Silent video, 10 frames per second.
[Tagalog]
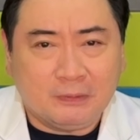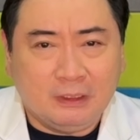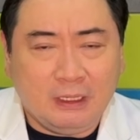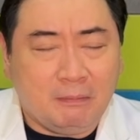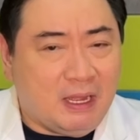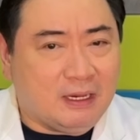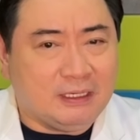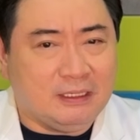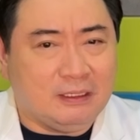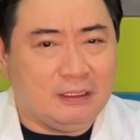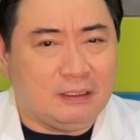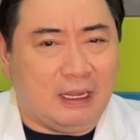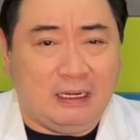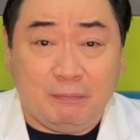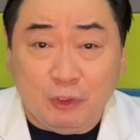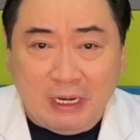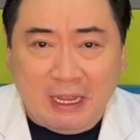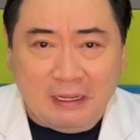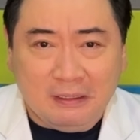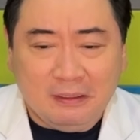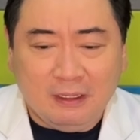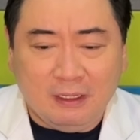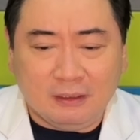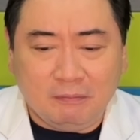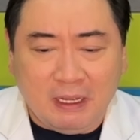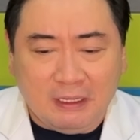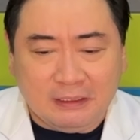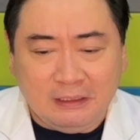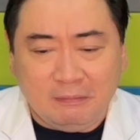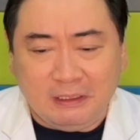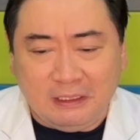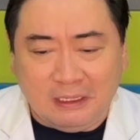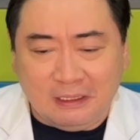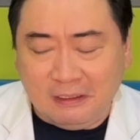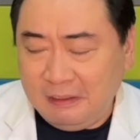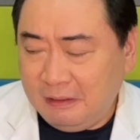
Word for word: na maaring alam nyo na at maari naman na